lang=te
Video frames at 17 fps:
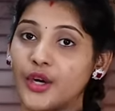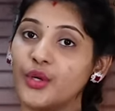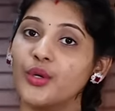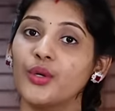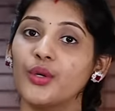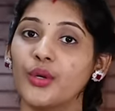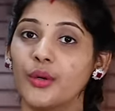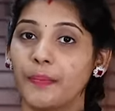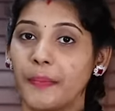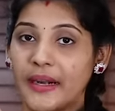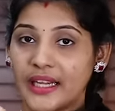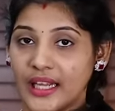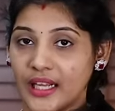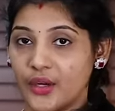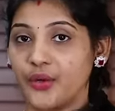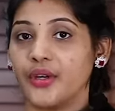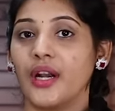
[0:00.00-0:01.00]
అడుగు
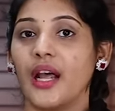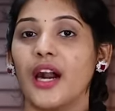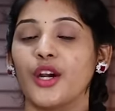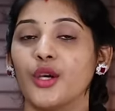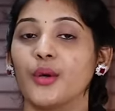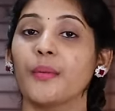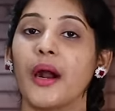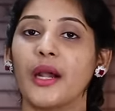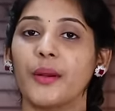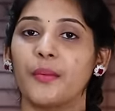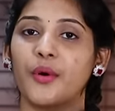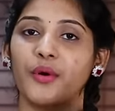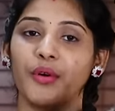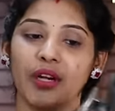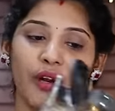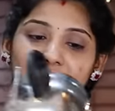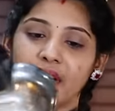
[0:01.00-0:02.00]
పట్టేకుండా అడుగు
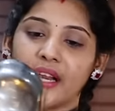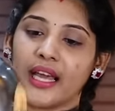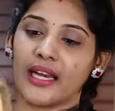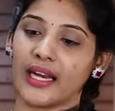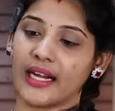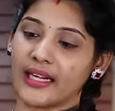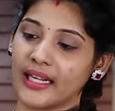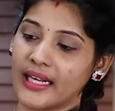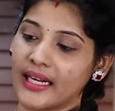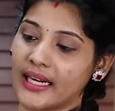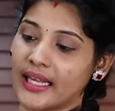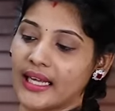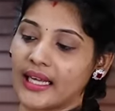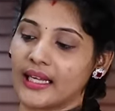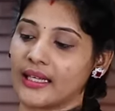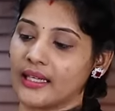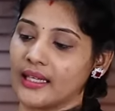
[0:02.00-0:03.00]
మాడిపోకుండా ఉండాలి అంటే ఇక్కడ
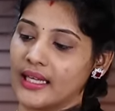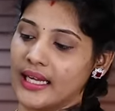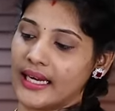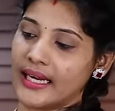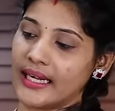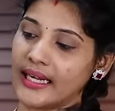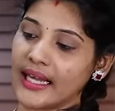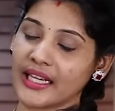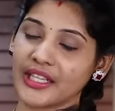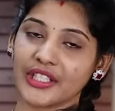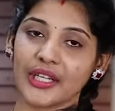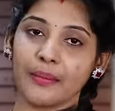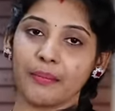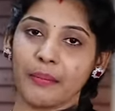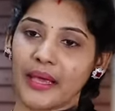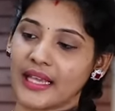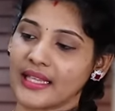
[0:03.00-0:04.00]

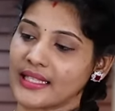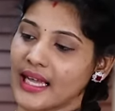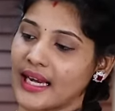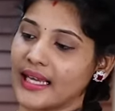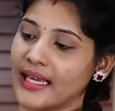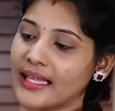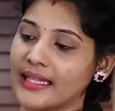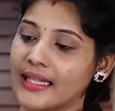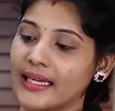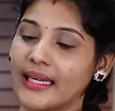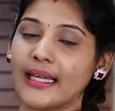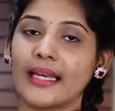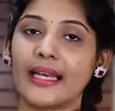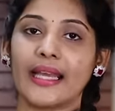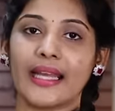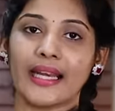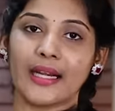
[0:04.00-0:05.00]
ఇండక్షన్ బేస్ అలాగే త్రీ
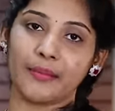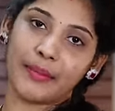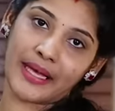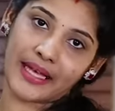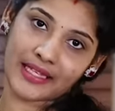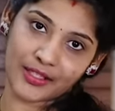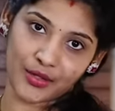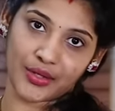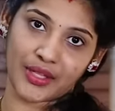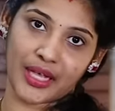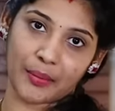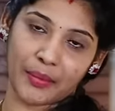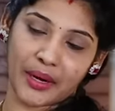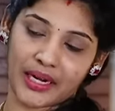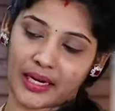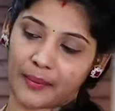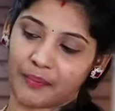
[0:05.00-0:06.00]
లేయర్డ్ బేస్
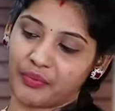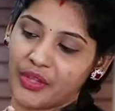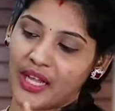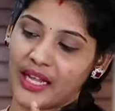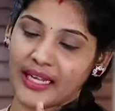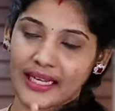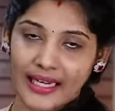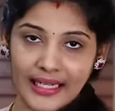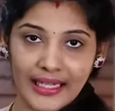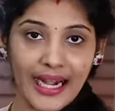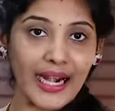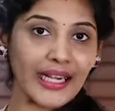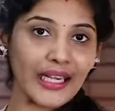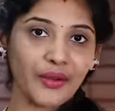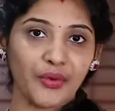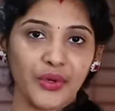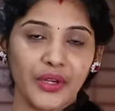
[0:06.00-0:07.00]
ఉందన్నమాట
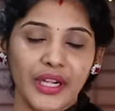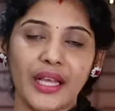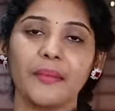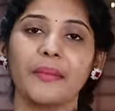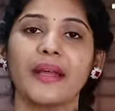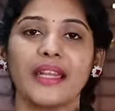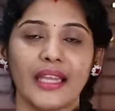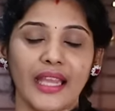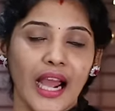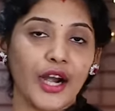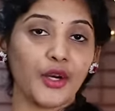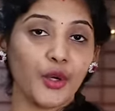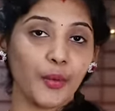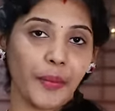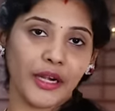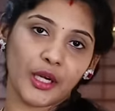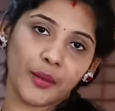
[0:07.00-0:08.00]
ఇట్లాంటివి ఉంటే మనకి
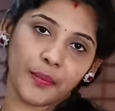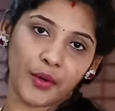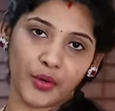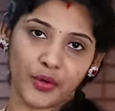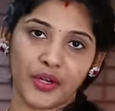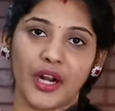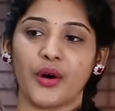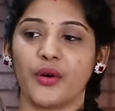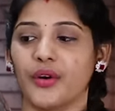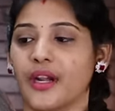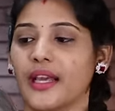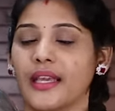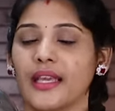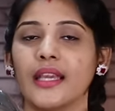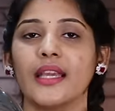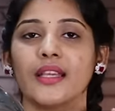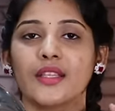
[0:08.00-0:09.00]
అడుగు పట్టుకోకుండా
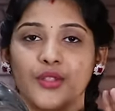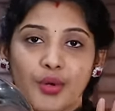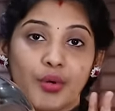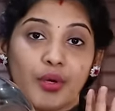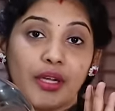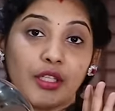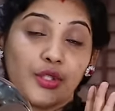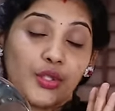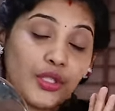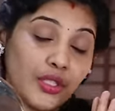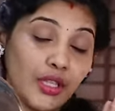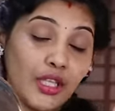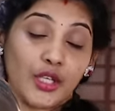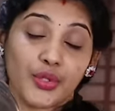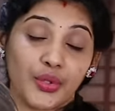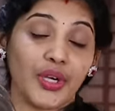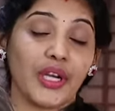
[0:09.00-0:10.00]
ఉంటాయి సో
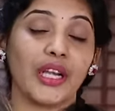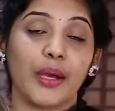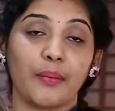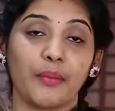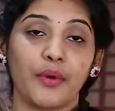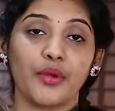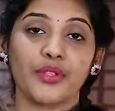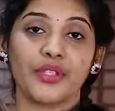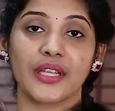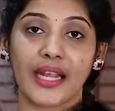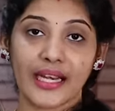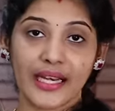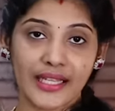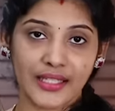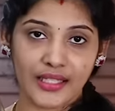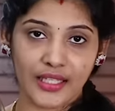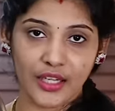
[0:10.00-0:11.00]
తీసుకునేటప్పుడు
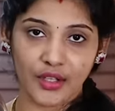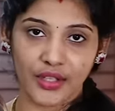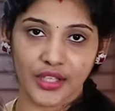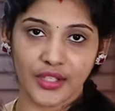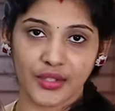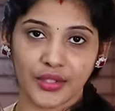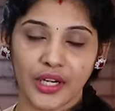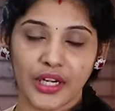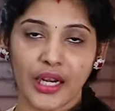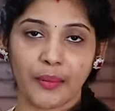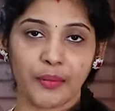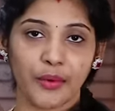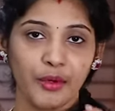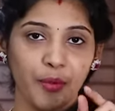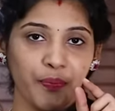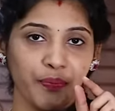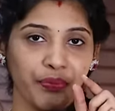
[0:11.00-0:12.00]
స్టెయిన్లెస్ స్టీల్లో
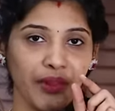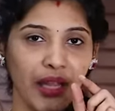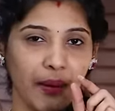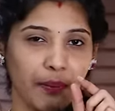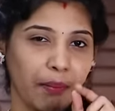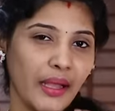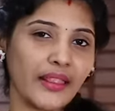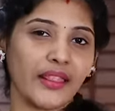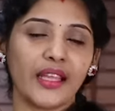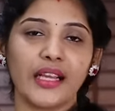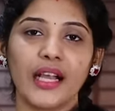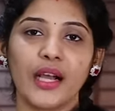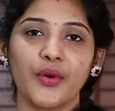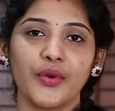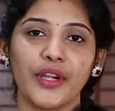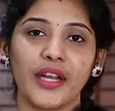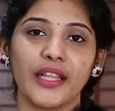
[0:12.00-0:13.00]
తీసుకునేటప్పుడు
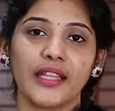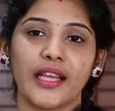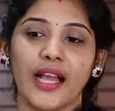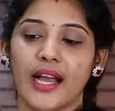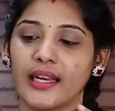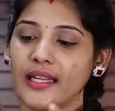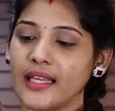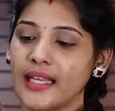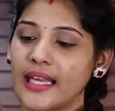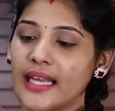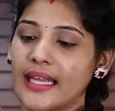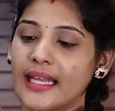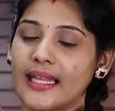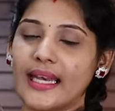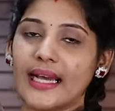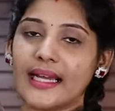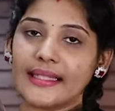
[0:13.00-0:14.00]
మందంగా ఉండేది కానీ
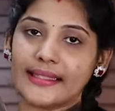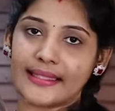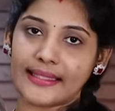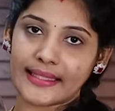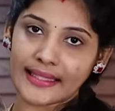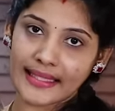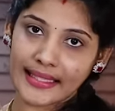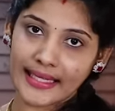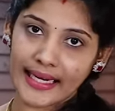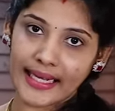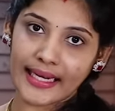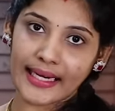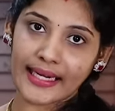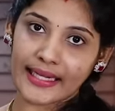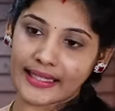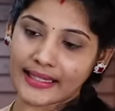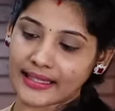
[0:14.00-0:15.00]
ఇలా త్రీ
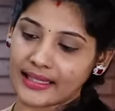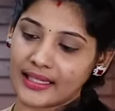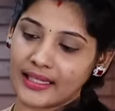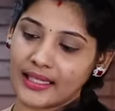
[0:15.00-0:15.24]
లేయర్డ్